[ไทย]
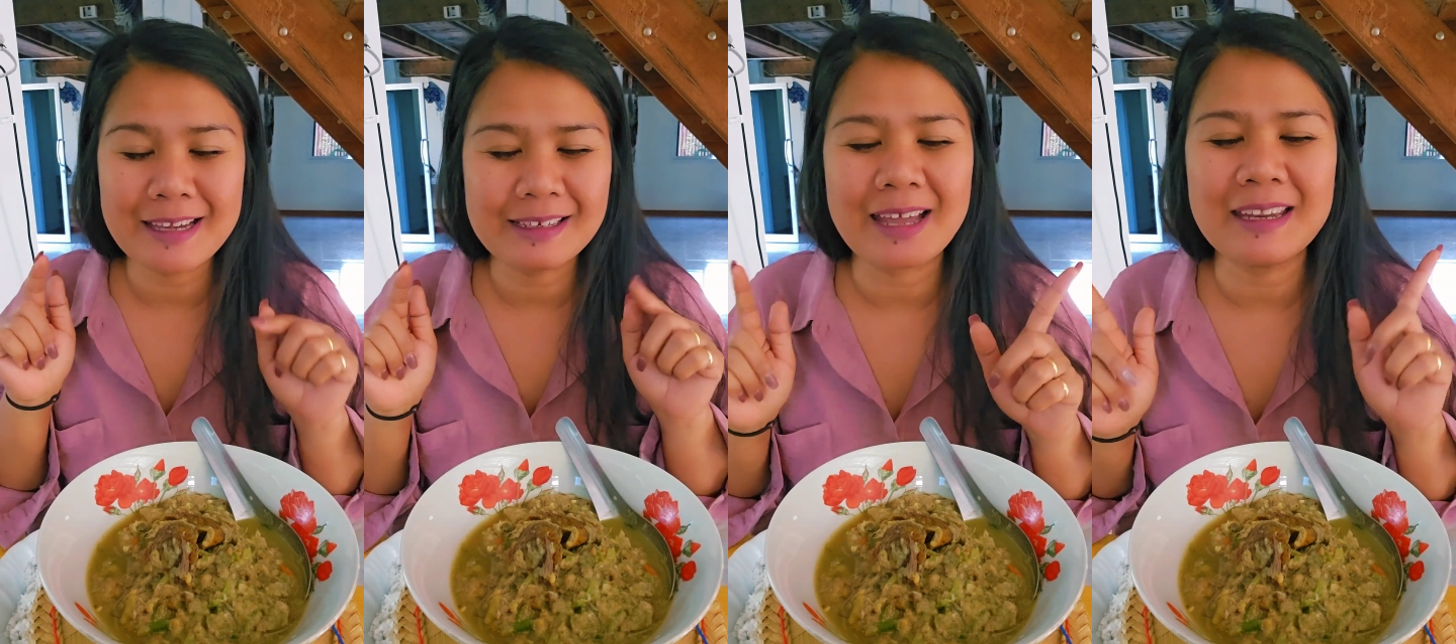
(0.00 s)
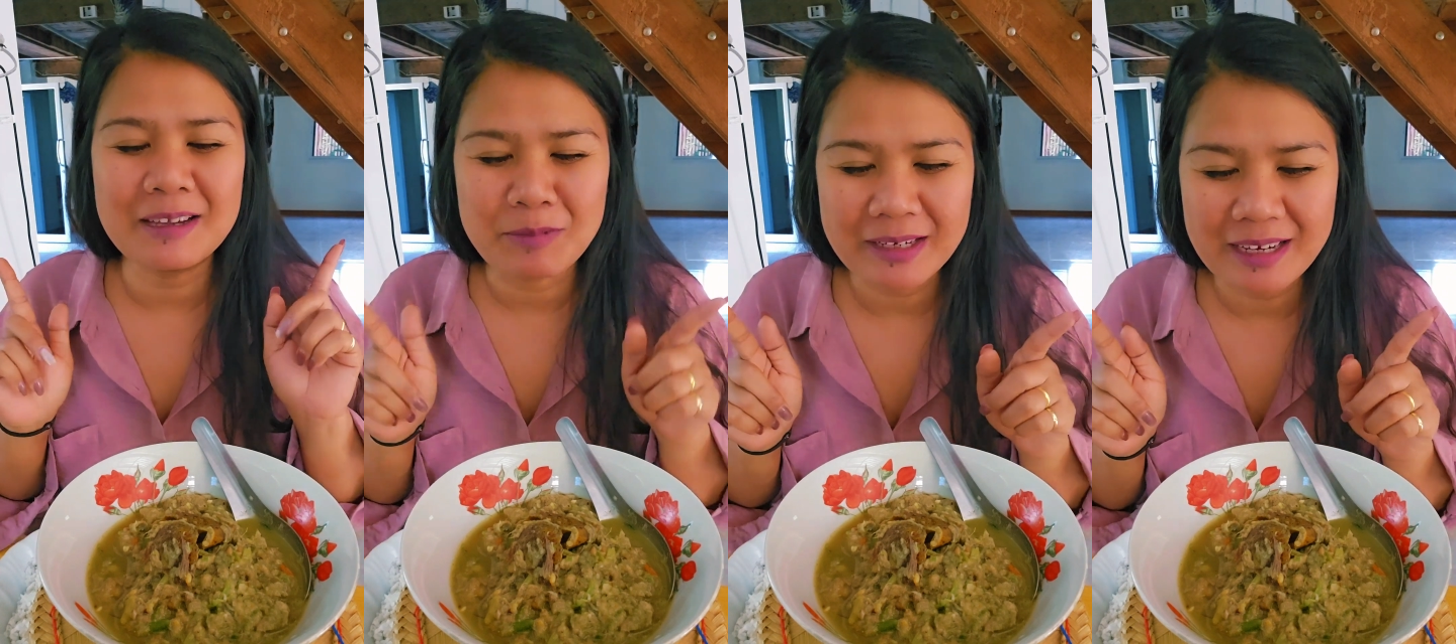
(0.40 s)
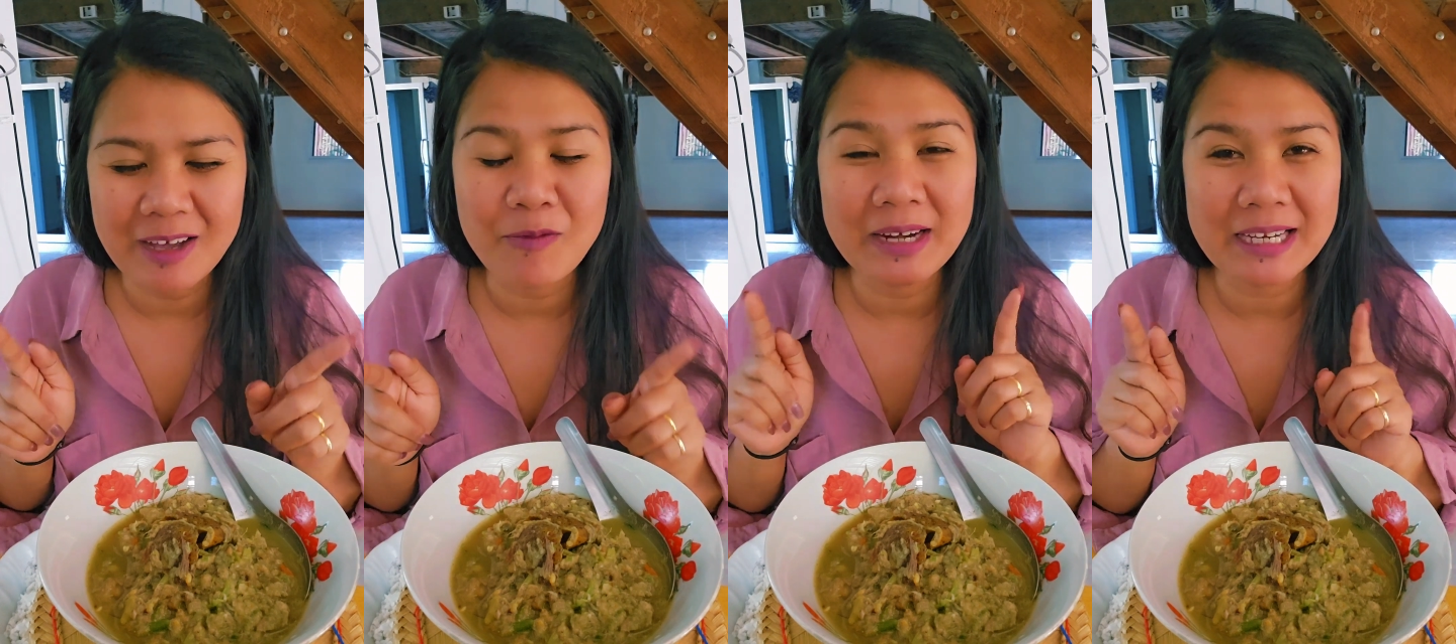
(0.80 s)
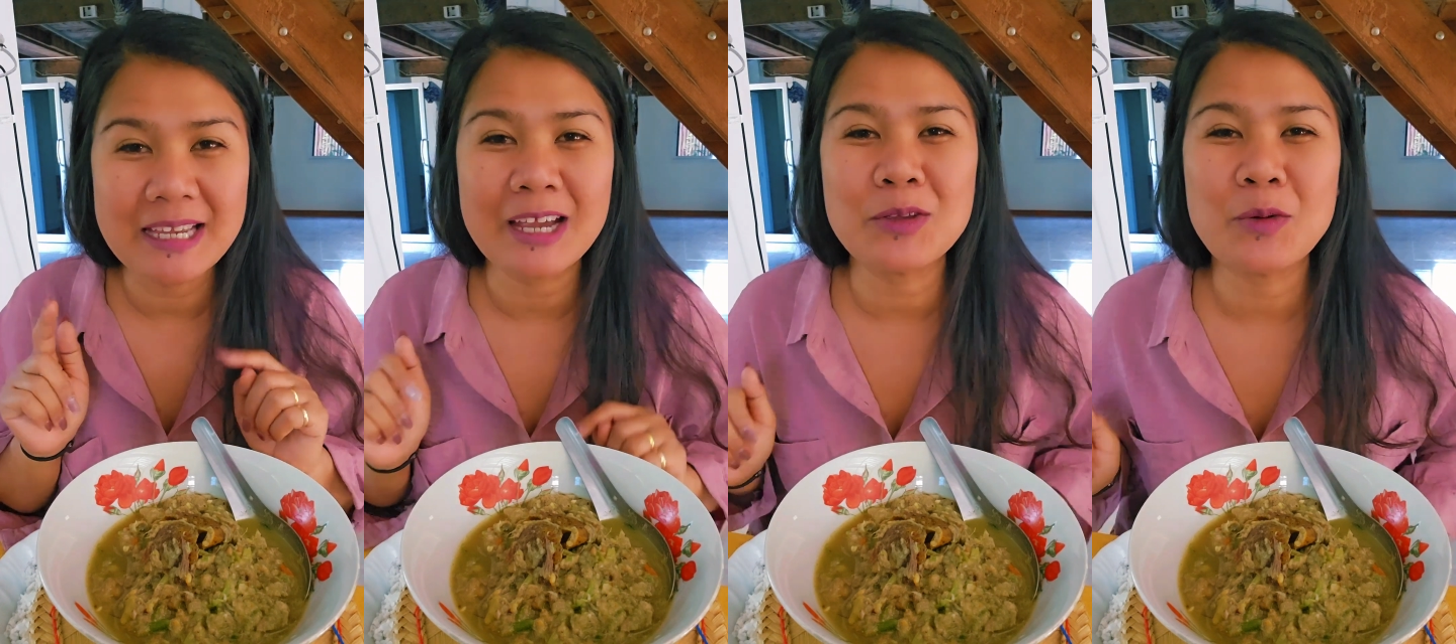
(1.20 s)
นกันอีกเหมือนเดิมวันนี้
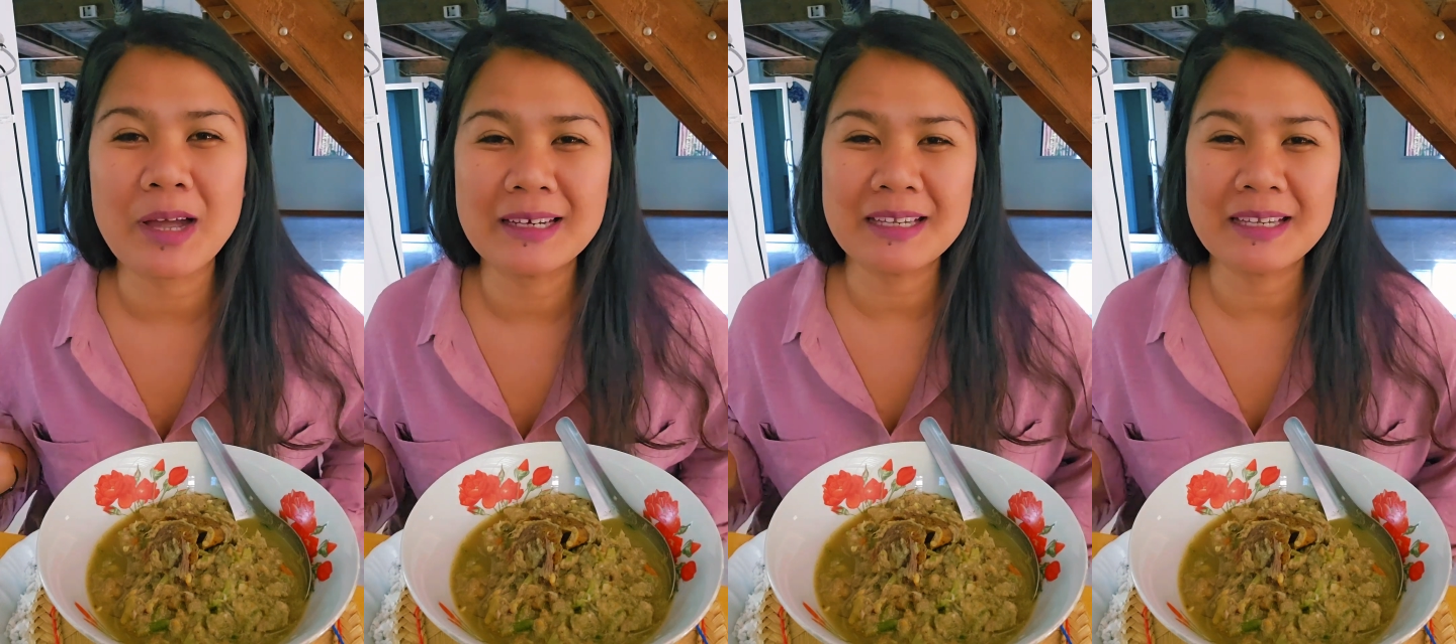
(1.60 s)
ยังอยู่กัน